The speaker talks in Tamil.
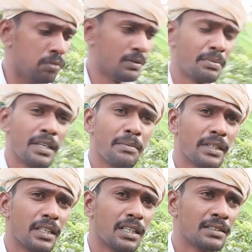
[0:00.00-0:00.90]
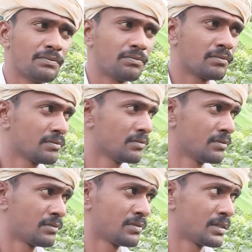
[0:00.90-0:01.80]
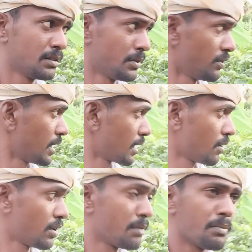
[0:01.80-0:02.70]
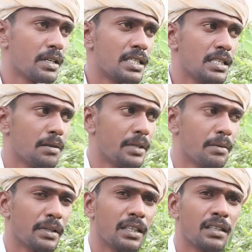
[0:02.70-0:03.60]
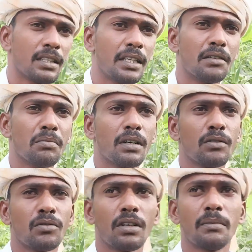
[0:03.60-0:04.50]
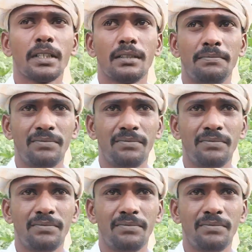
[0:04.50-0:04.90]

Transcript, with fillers: இப்படியே பார்த்தீங்கன்னா நம்ம வெண்டைக்காவெல்லாம் பறித்து அப்படியே பார்த்திங்கன்னா நைட்டும் பகலும் தூங்காமல்